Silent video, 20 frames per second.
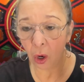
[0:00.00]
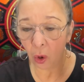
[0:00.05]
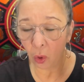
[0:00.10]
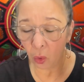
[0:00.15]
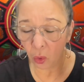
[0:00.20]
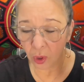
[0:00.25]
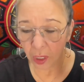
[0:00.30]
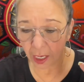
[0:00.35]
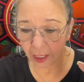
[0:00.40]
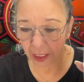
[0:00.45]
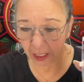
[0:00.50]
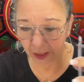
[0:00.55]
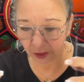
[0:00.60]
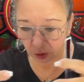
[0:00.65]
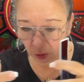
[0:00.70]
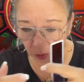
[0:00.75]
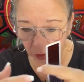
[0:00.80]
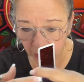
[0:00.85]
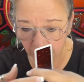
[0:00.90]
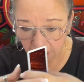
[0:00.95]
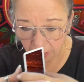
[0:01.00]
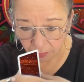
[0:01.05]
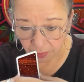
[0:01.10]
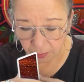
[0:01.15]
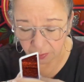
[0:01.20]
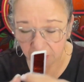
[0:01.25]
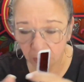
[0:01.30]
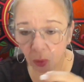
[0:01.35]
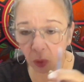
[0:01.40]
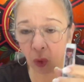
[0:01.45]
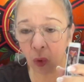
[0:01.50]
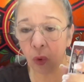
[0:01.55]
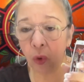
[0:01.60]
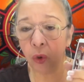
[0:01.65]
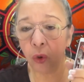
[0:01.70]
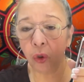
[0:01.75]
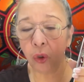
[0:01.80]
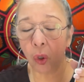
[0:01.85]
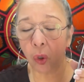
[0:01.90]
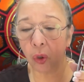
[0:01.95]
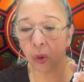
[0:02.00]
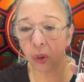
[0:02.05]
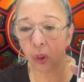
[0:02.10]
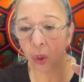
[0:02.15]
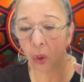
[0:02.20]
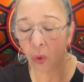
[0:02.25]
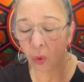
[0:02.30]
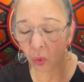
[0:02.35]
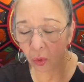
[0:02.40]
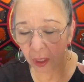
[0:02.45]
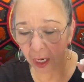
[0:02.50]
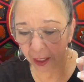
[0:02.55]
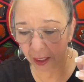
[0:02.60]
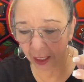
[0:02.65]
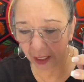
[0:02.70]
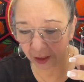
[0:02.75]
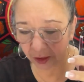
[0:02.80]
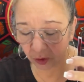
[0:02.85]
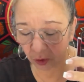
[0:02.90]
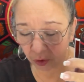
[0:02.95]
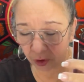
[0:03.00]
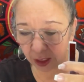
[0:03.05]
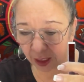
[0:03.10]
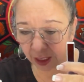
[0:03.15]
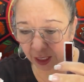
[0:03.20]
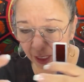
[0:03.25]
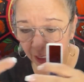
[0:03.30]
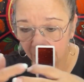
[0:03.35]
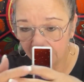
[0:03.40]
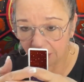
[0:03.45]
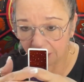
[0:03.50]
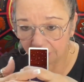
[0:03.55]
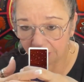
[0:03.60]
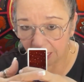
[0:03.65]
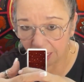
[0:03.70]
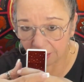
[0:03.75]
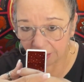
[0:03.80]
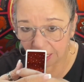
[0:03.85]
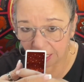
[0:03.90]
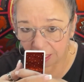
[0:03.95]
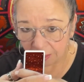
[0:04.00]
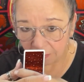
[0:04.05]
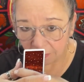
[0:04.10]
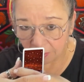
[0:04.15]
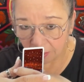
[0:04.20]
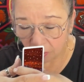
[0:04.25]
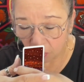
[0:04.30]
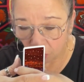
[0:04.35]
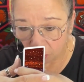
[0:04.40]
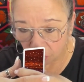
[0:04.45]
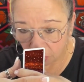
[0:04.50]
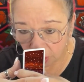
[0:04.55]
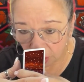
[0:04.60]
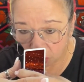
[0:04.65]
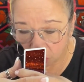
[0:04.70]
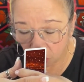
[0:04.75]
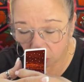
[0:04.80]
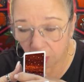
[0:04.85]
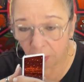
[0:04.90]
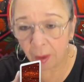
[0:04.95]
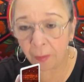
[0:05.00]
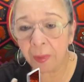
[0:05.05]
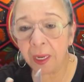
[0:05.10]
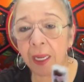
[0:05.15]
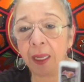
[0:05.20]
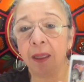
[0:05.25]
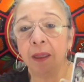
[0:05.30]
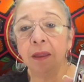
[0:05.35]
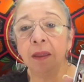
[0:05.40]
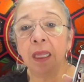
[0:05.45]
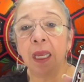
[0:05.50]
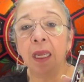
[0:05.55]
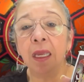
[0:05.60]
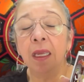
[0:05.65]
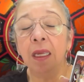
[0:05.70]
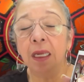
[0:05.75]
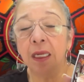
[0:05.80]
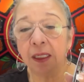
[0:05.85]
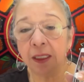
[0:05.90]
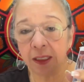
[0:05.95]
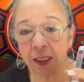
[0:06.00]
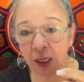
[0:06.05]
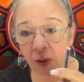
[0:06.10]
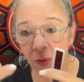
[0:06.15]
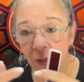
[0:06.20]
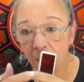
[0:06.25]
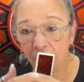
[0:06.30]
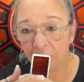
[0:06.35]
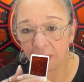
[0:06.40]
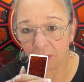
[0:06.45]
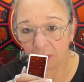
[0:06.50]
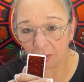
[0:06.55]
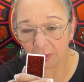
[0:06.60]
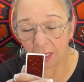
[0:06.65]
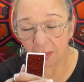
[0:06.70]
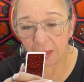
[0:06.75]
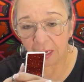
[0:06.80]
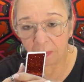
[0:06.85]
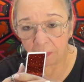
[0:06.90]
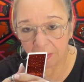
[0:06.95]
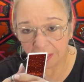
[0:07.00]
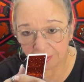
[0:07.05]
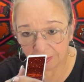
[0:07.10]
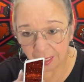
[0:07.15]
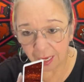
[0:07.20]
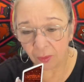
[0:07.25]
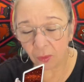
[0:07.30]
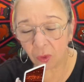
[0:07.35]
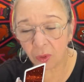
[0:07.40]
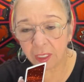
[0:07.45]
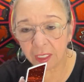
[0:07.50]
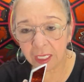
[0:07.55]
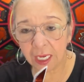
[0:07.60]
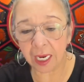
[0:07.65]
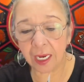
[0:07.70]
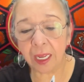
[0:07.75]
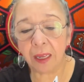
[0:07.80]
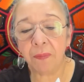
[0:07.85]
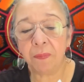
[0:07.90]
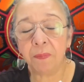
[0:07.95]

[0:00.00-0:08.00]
una relación de ir a vivir juntos, una relación de querer estar en, contigo nuevamente. Si es una persona del pasado, quiere